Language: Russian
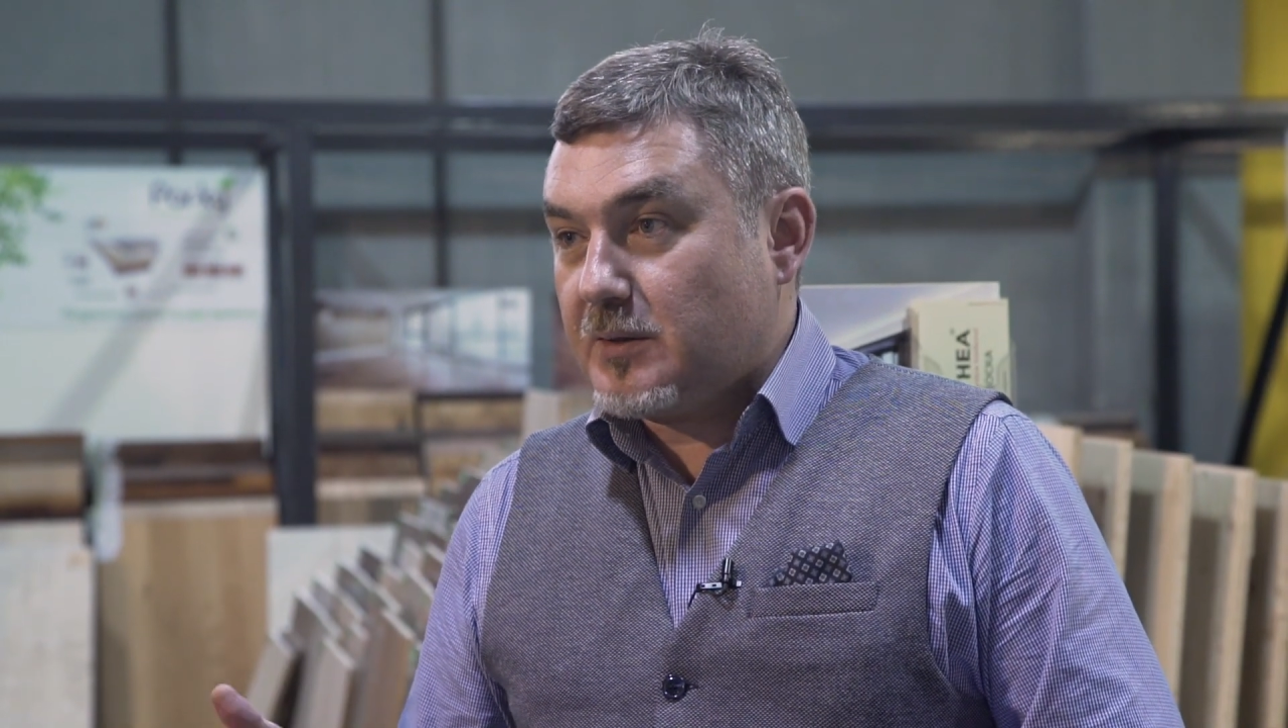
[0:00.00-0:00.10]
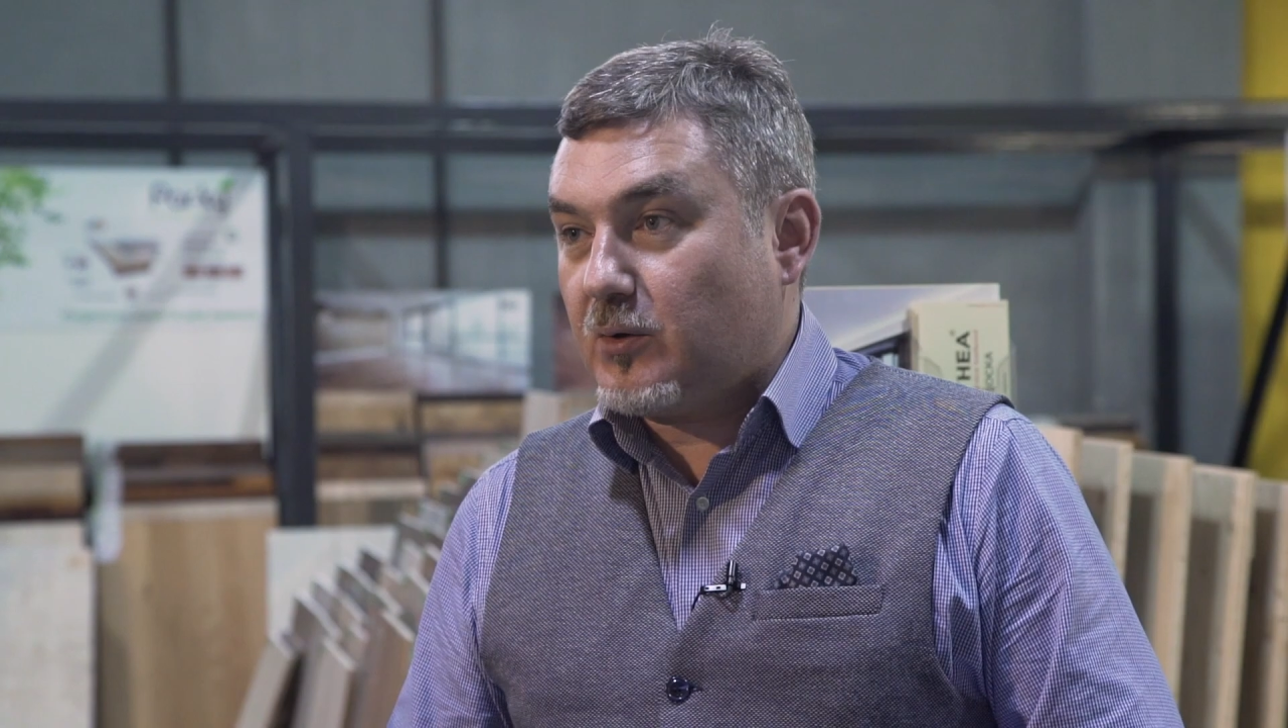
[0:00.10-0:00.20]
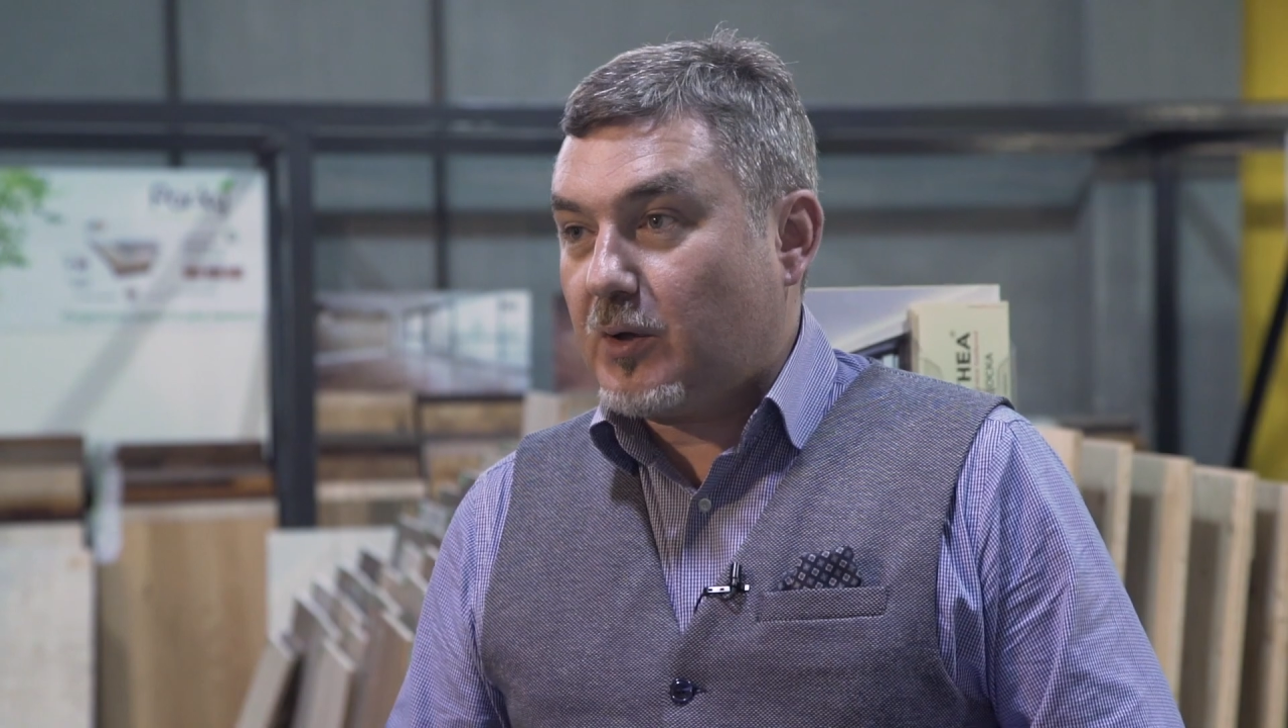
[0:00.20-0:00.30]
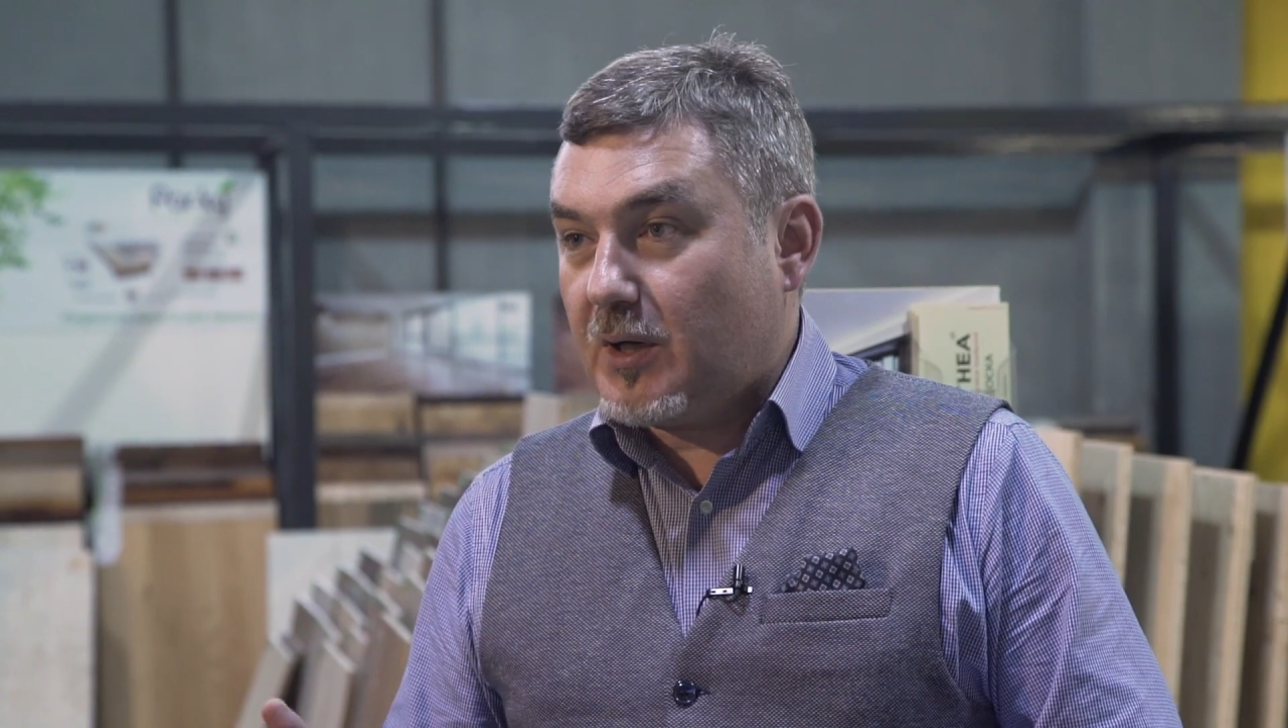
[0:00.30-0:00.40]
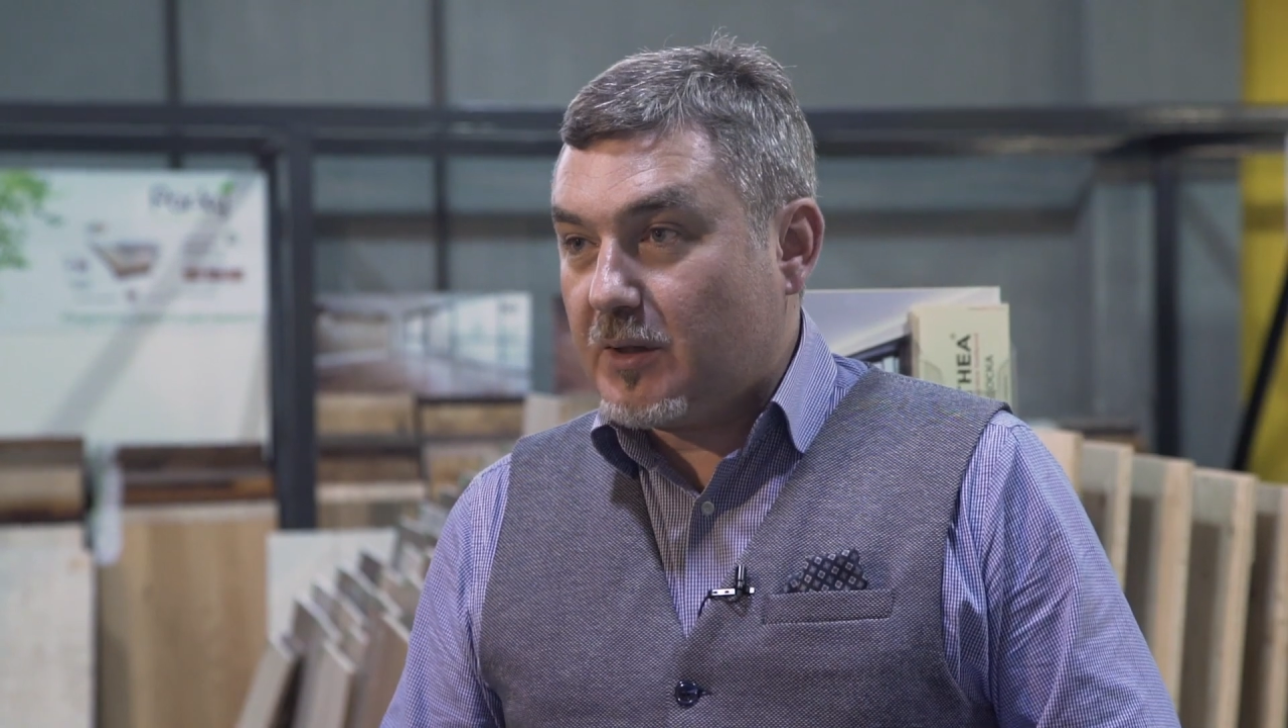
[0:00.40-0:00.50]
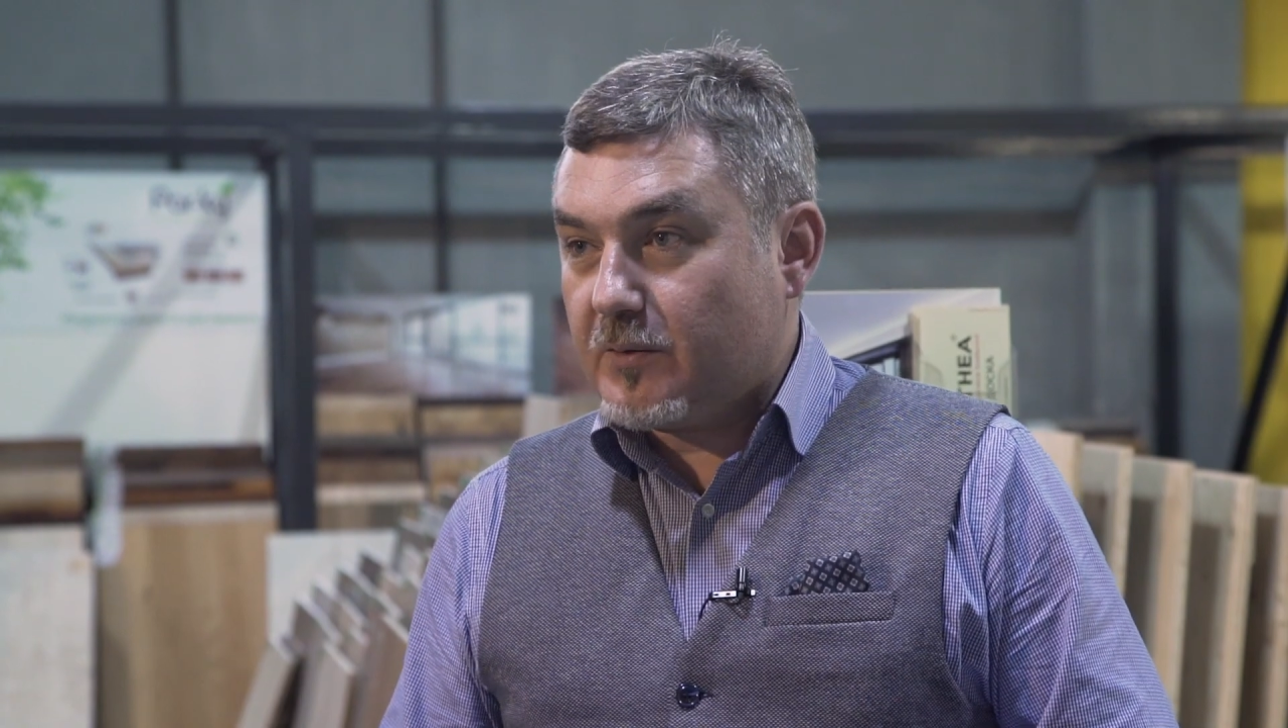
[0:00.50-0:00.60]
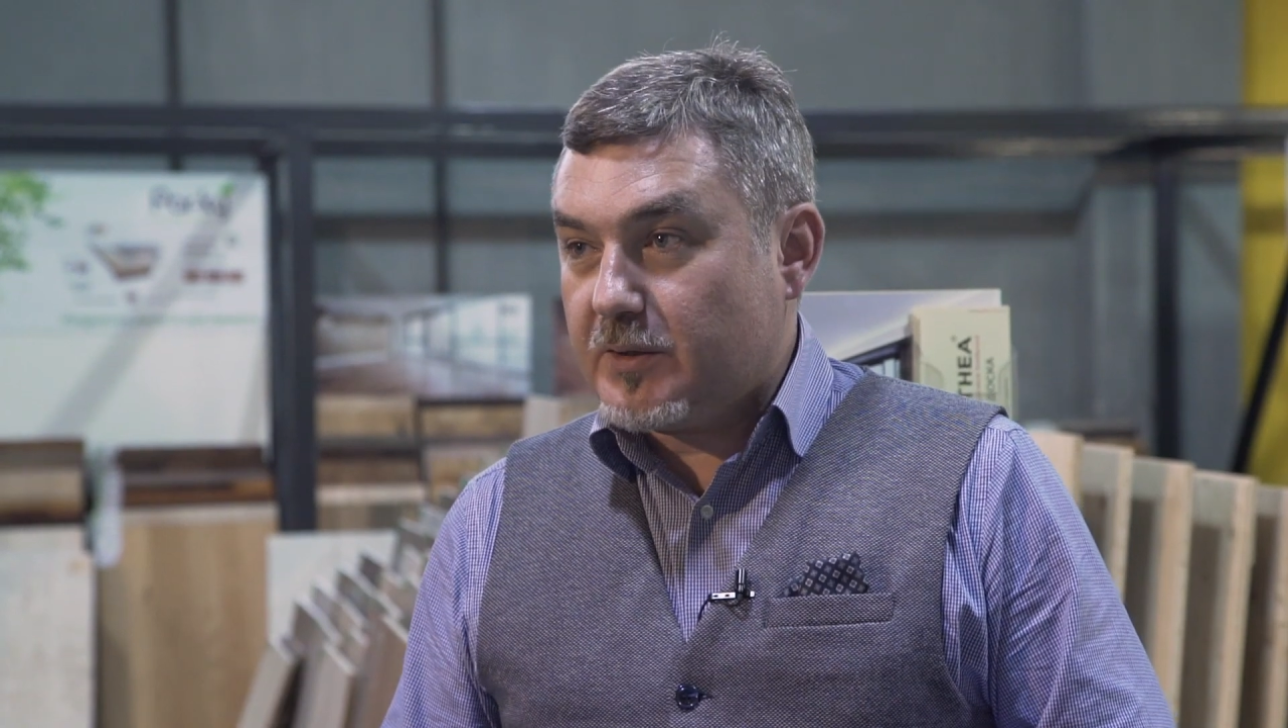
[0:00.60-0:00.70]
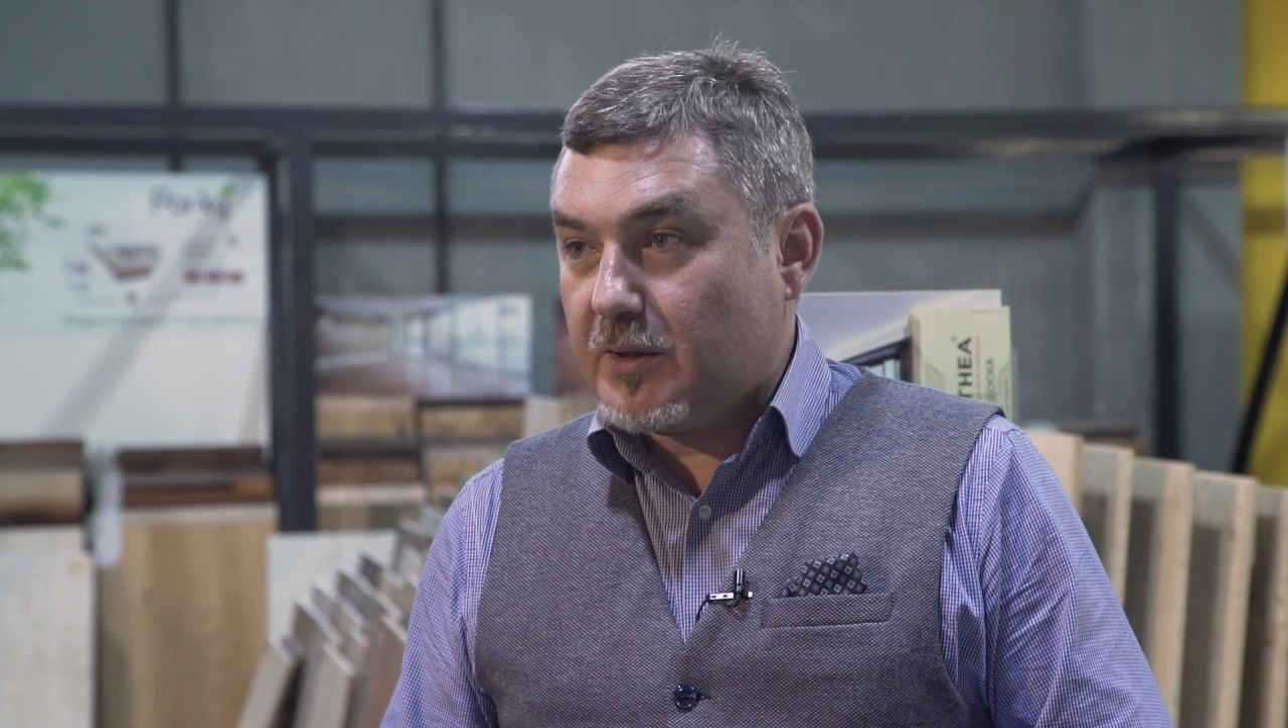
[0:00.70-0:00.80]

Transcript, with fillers: натурального